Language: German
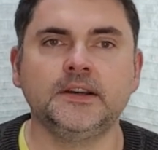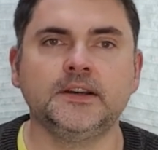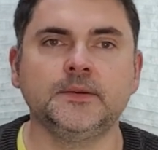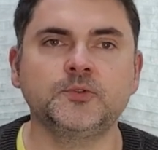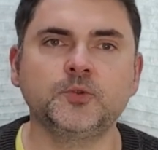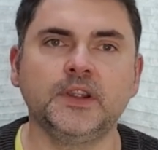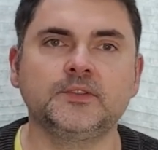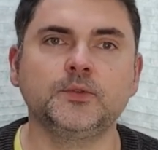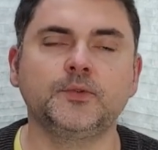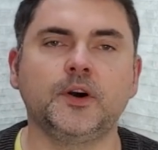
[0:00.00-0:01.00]
Ähm,
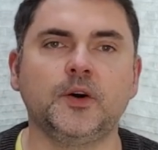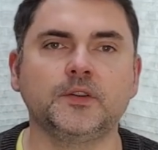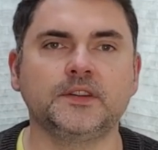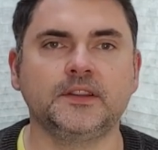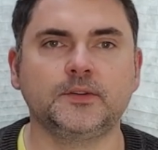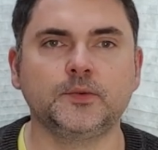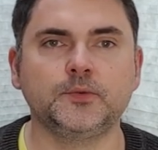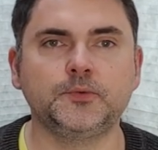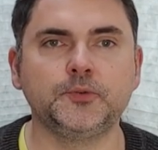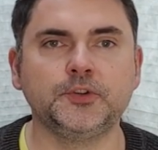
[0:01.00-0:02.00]

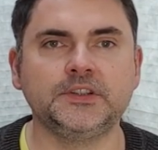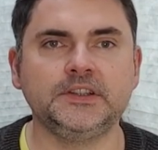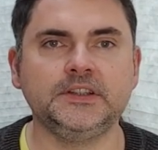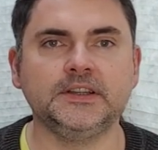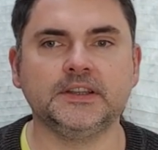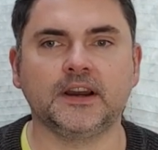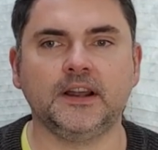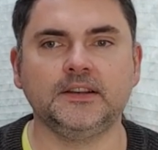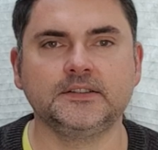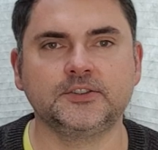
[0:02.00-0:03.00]
Zulassungsvoraussetzungen für die
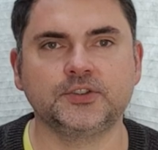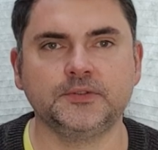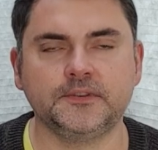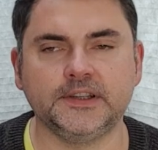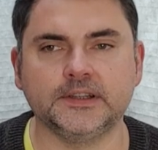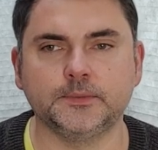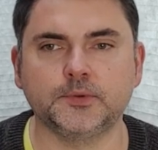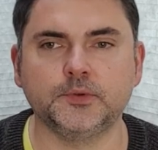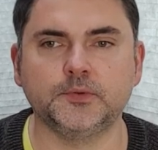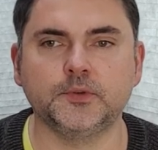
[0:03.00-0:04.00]
generalistische
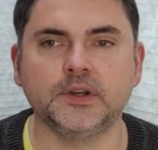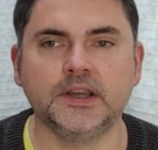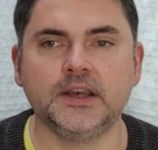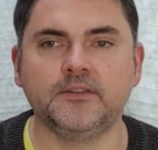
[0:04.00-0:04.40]
Pflegeprüfung.